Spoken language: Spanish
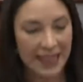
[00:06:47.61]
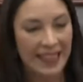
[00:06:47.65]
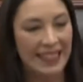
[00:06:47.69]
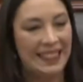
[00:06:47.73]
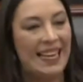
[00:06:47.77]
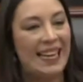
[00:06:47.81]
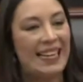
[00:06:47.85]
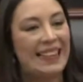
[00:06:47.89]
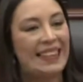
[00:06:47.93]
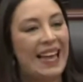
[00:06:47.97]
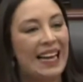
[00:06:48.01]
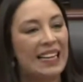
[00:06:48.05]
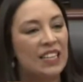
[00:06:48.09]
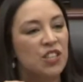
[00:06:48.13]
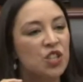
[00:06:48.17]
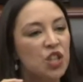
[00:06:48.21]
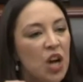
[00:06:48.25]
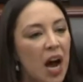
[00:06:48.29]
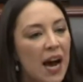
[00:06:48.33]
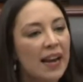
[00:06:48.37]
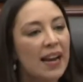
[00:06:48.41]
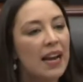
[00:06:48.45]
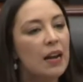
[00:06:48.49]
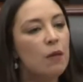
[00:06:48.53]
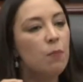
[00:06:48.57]
de
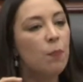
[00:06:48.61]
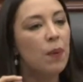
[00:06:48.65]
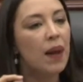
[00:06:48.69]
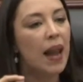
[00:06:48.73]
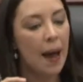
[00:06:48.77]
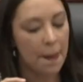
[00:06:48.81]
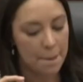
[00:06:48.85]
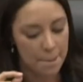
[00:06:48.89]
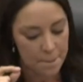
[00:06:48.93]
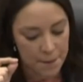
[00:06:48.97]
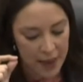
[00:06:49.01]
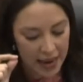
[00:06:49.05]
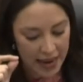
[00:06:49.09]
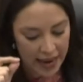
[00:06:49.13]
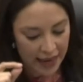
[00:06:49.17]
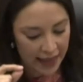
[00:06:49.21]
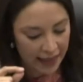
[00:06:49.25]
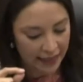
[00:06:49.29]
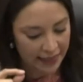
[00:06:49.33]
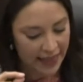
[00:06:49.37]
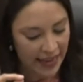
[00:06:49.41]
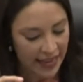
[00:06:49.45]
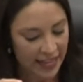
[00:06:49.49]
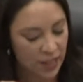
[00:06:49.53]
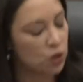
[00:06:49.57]
tachar al plan
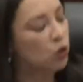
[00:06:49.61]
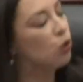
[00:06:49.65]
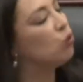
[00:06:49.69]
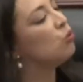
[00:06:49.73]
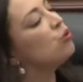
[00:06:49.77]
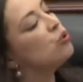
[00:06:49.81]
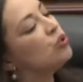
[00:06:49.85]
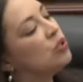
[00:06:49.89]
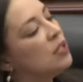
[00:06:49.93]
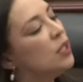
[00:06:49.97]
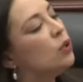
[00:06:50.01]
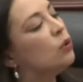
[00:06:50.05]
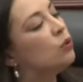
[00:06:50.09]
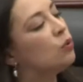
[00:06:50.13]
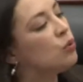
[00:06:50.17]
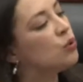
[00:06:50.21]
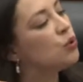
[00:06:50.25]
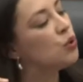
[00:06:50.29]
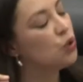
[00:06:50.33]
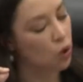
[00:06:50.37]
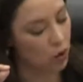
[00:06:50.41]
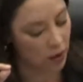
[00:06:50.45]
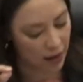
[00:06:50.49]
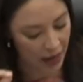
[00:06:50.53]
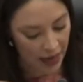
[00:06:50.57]
B de
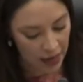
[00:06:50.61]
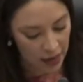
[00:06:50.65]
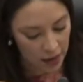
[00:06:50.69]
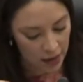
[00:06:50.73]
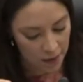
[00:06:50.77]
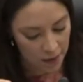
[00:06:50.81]
inconstitucional,